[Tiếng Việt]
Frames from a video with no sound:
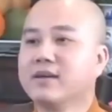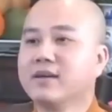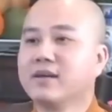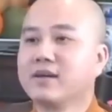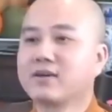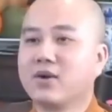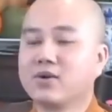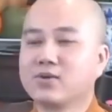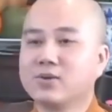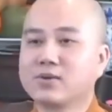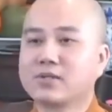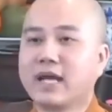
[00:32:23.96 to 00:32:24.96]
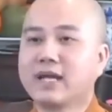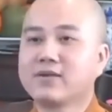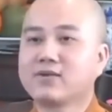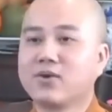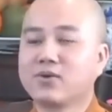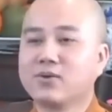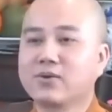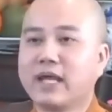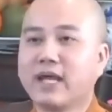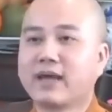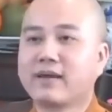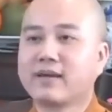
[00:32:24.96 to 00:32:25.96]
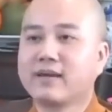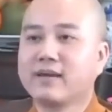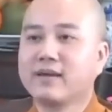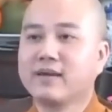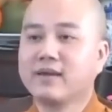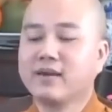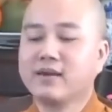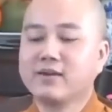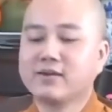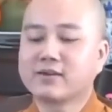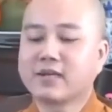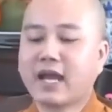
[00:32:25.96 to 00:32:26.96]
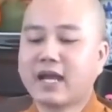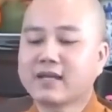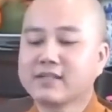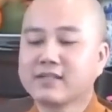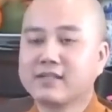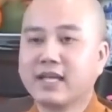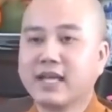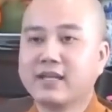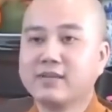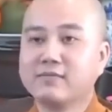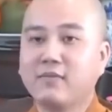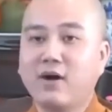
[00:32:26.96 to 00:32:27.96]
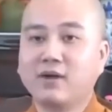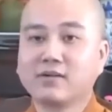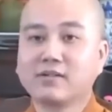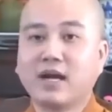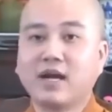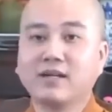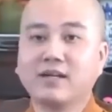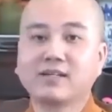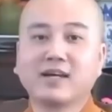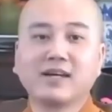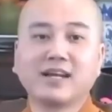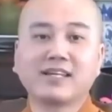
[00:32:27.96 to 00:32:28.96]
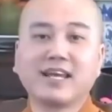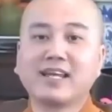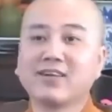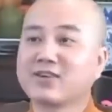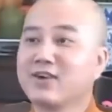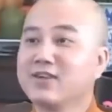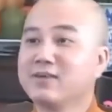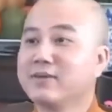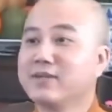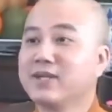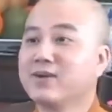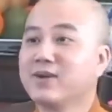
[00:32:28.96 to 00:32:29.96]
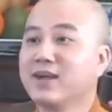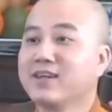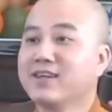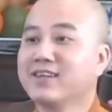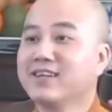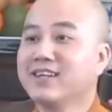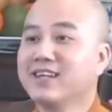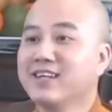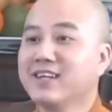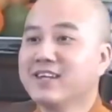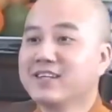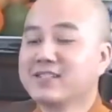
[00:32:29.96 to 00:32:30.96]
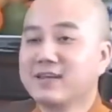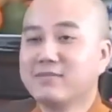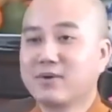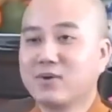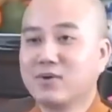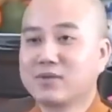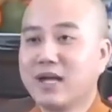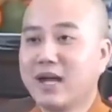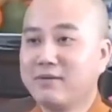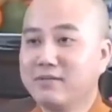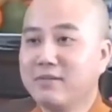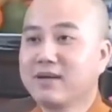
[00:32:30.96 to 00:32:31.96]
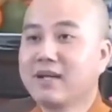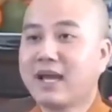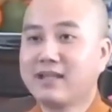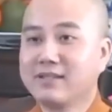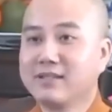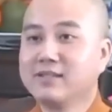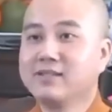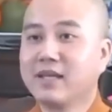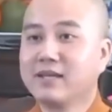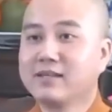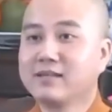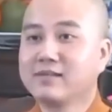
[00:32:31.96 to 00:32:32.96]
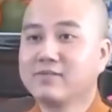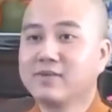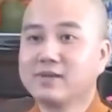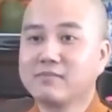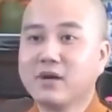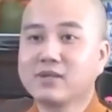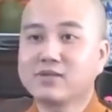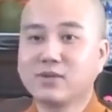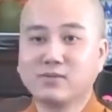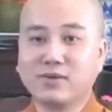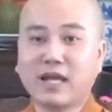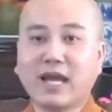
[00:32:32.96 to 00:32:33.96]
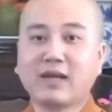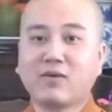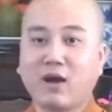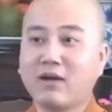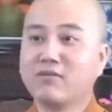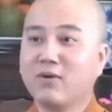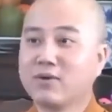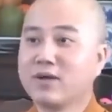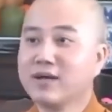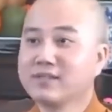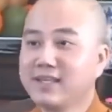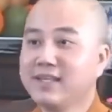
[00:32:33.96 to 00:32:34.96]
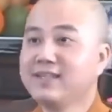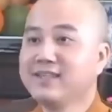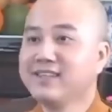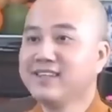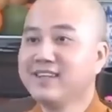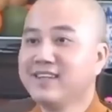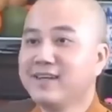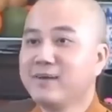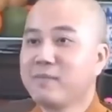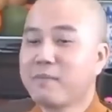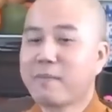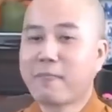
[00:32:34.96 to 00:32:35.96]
con chuột trắng con chuột đen nó cắn sợi dây nó mòn trời đất ơi anh thấy là coi như mình tiêu rồi sao mà cuộc đời mình bất hạnh dữ vậy phước bất trùng lai họa vô đơn chí ừ.